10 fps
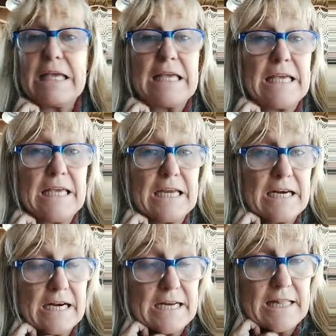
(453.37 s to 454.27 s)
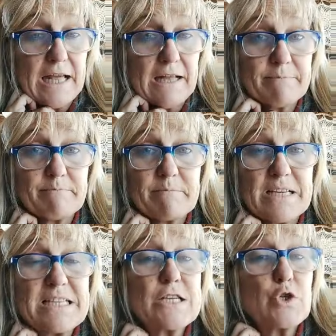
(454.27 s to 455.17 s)
Y en realidad
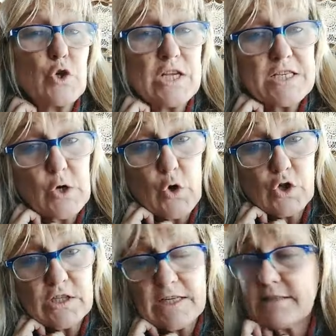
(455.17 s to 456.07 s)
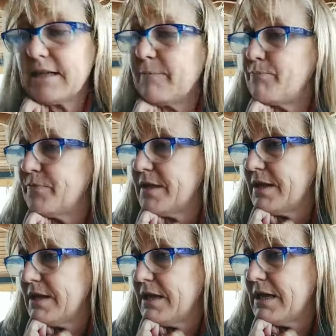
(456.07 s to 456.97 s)
ella sola se contesta,
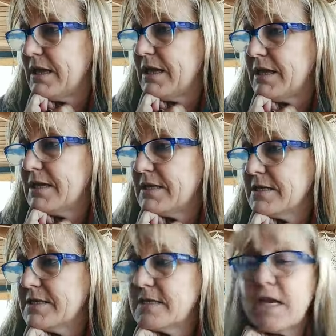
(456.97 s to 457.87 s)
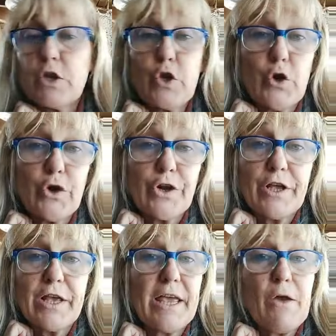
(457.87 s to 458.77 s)
Señor,
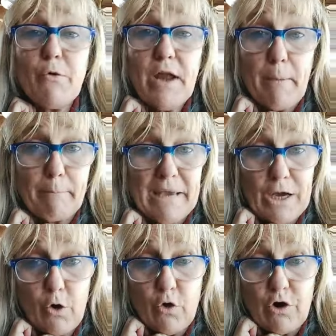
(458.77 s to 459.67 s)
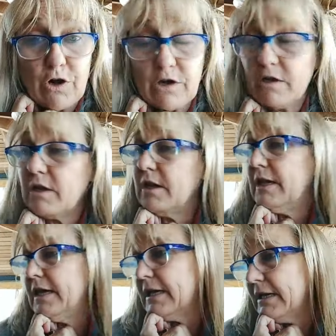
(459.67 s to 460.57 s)
es un espejo.
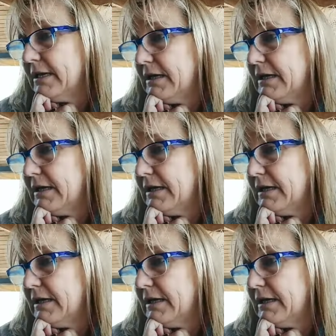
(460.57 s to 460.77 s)
¿eh?